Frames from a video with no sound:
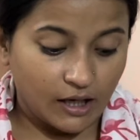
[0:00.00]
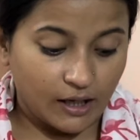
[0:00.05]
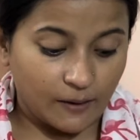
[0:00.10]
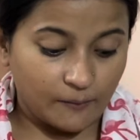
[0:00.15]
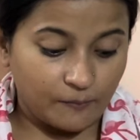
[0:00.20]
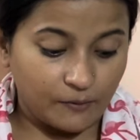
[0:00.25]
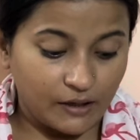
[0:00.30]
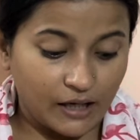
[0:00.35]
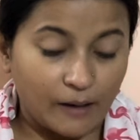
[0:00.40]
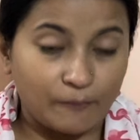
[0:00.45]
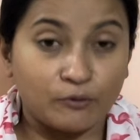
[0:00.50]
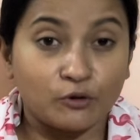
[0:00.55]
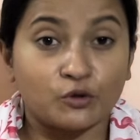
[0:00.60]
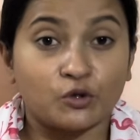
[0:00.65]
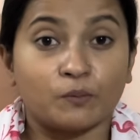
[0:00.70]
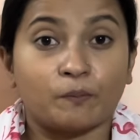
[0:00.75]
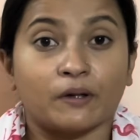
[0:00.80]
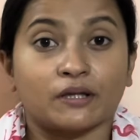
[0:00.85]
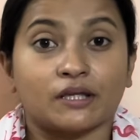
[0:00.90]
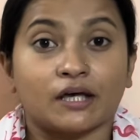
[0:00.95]
अभी आप लोग
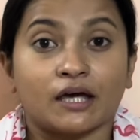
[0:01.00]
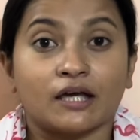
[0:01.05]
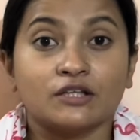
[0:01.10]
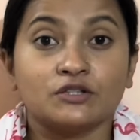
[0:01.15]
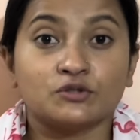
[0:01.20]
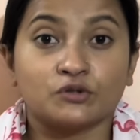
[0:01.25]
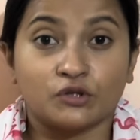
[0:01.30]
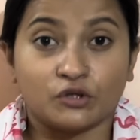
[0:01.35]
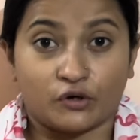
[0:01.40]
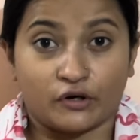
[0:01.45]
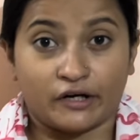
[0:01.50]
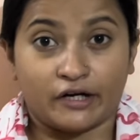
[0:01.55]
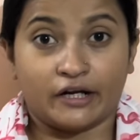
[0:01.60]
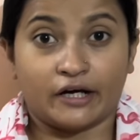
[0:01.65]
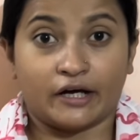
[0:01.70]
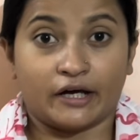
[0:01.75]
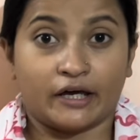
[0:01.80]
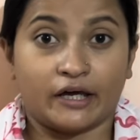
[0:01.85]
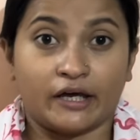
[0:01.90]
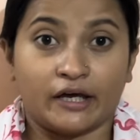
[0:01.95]
को पता है जो
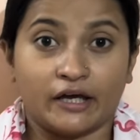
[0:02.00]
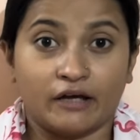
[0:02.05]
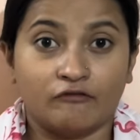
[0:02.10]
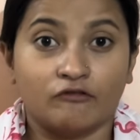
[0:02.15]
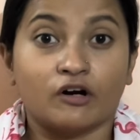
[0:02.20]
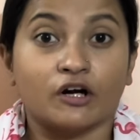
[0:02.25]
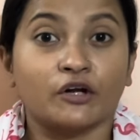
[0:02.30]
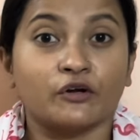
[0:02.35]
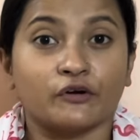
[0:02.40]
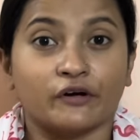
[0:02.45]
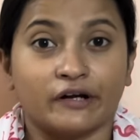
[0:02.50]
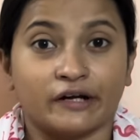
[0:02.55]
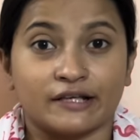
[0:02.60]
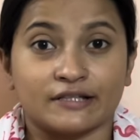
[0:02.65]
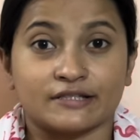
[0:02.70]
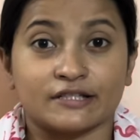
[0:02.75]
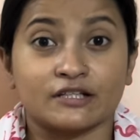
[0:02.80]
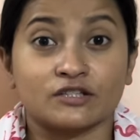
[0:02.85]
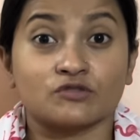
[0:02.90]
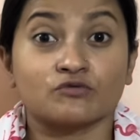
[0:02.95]
नोएडा है
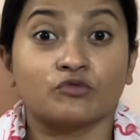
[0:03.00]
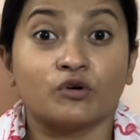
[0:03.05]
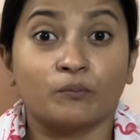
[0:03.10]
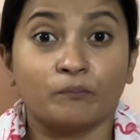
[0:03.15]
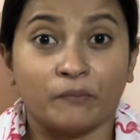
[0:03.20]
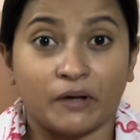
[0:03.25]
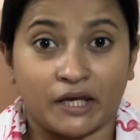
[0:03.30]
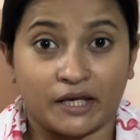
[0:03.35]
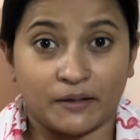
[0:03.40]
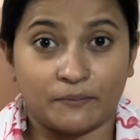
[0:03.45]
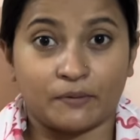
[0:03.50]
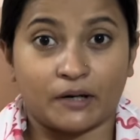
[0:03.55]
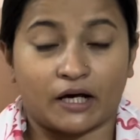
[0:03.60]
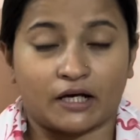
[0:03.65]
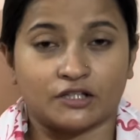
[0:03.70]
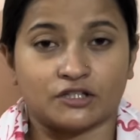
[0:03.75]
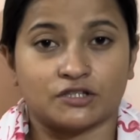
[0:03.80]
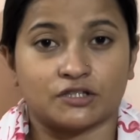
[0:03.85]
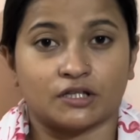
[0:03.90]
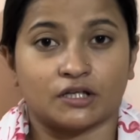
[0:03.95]
126 वो मेन
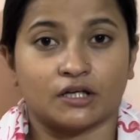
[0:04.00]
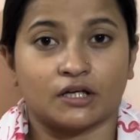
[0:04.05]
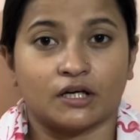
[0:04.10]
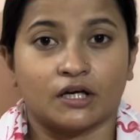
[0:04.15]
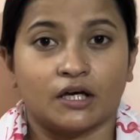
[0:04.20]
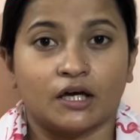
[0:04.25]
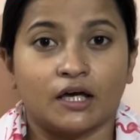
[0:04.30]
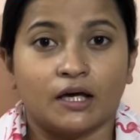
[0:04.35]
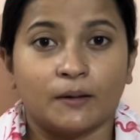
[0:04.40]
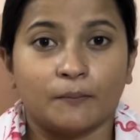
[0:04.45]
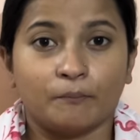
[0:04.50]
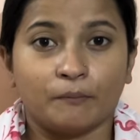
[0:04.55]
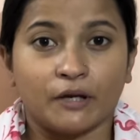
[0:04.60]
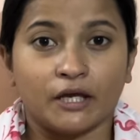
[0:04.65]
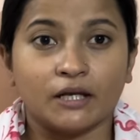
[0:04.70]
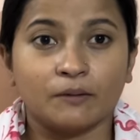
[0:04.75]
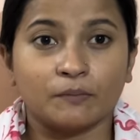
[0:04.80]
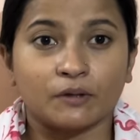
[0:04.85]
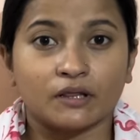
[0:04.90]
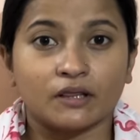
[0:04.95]
ब्रांच है
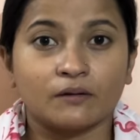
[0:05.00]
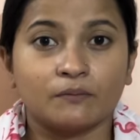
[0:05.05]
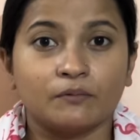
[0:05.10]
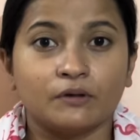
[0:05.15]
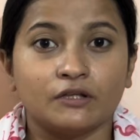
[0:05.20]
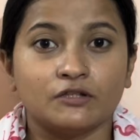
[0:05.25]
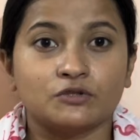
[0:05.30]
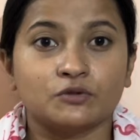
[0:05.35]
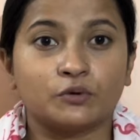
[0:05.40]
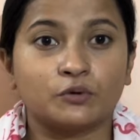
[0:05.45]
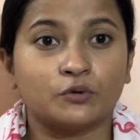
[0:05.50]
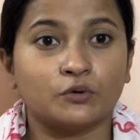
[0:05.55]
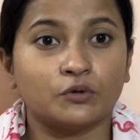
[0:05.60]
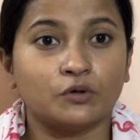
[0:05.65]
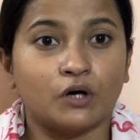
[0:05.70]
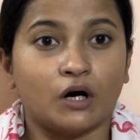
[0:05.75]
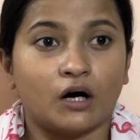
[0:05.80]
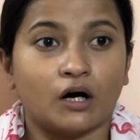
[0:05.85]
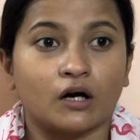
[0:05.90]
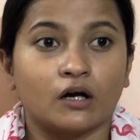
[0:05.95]
मेन मतलब जो
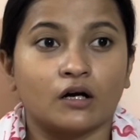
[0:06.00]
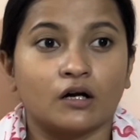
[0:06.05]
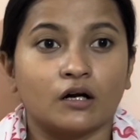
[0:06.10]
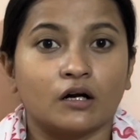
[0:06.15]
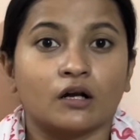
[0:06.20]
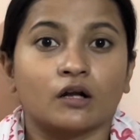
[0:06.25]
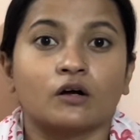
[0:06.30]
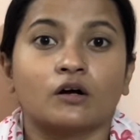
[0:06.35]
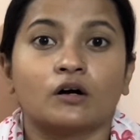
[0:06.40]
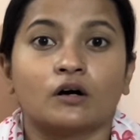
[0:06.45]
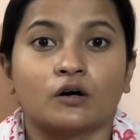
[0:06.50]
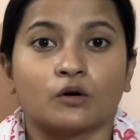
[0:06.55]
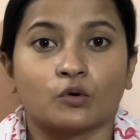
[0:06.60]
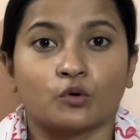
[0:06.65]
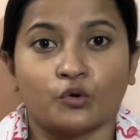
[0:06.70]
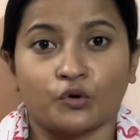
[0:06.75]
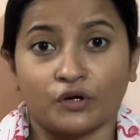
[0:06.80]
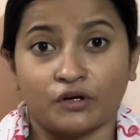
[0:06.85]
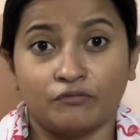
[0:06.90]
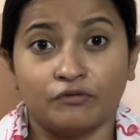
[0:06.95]
अगर
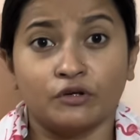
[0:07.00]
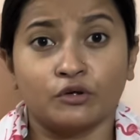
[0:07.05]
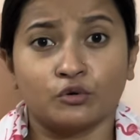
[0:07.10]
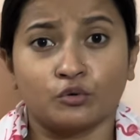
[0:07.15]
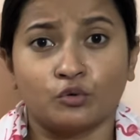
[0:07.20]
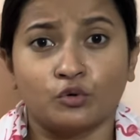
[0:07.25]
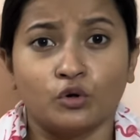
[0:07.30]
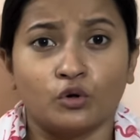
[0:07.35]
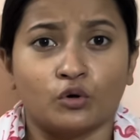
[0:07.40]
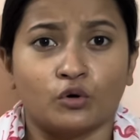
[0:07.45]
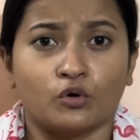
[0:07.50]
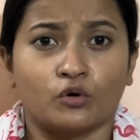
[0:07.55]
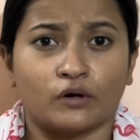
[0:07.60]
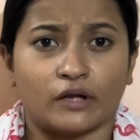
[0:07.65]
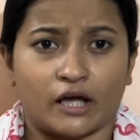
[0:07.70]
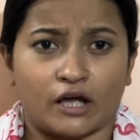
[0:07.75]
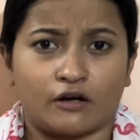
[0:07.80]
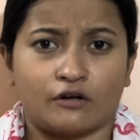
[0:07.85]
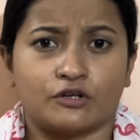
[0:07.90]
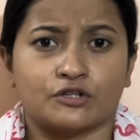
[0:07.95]
कोई भी रूल हो
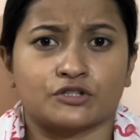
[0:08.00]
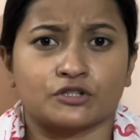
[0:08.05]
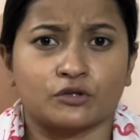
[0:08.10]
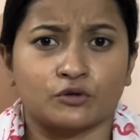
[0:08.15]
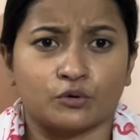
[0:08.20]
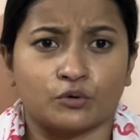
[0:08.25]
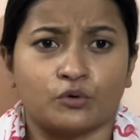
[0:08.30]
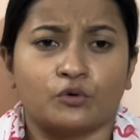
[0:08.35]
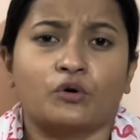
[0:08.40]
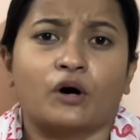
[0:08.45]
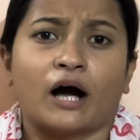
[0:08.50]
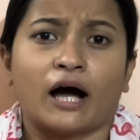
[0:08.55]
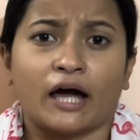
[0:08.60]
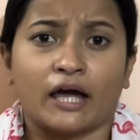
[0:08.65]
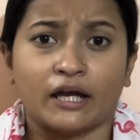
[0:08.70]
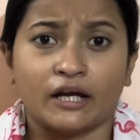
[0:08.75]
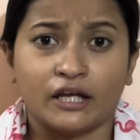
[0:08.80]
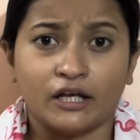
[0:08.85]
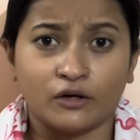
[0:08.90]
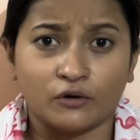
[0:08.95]
रेगुलेशन हो
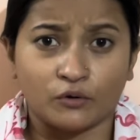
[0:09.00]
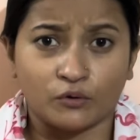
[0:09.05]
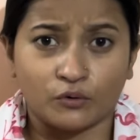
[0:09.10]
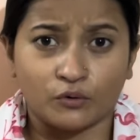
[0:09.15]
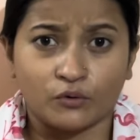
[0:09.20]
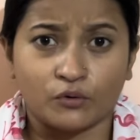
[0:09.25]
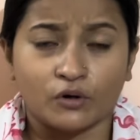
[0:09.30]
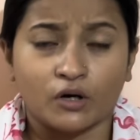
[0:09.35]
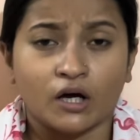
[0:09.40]
हायरिंग हो